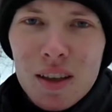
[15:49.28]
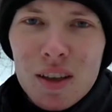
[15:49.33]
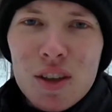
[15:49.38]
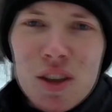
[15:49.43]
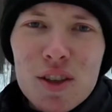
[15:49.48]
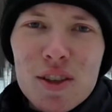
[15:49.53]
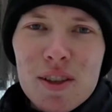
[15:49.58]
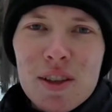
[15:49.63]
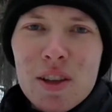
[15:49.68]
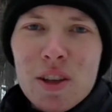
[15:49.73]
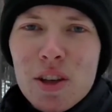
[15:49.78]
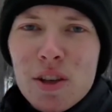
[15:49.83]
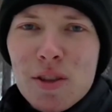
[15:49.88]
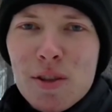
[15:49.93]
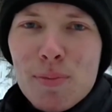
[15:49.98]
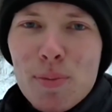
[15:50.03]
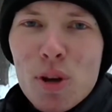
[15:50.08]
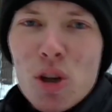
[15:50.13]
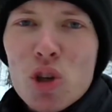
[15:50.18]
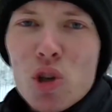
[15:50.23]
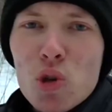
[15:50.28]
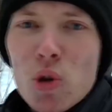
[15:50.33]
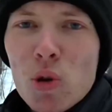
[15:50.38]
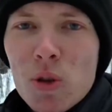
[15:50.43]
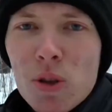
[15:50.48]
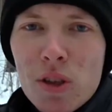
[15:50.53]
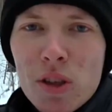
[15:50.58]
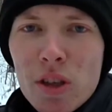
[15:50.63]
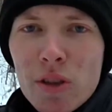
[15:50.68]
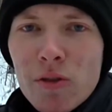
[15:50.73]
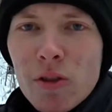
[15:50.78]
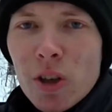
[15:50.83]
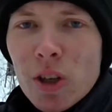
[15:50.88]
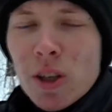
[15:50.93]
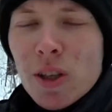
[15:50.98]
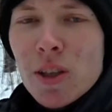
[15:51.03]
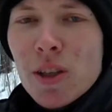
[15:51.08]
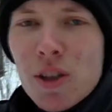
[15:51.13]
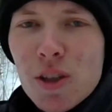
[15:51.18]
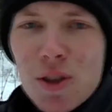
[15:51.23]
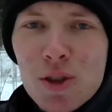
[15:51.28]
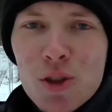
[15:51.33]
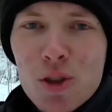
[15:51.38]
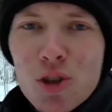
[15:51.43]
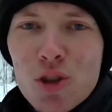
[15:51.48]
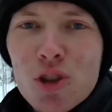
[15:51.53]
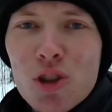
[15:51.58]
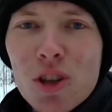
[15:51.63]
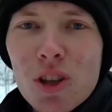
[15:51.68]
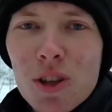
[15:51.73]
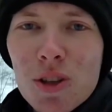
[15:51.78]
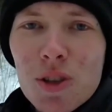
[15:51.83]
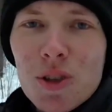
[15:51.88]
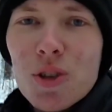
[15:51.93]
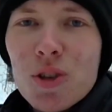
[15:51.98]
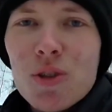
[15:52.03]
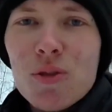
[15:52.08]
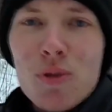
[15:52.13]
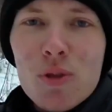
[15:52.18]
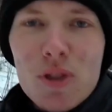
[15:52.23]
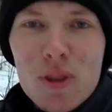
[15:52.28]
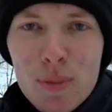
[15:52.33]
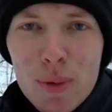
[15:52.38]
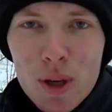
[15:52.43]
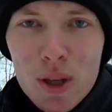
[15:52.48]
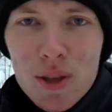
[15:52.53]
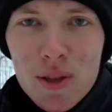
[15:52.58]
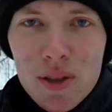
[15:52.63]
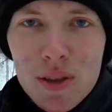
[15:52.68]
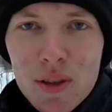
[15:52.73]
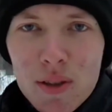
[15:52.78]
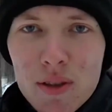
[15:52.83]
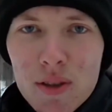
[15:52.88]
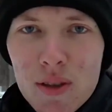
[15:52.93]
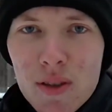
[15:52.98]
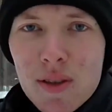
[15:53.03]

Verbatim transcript: Если есть большое дерево и есть желание на него забраться,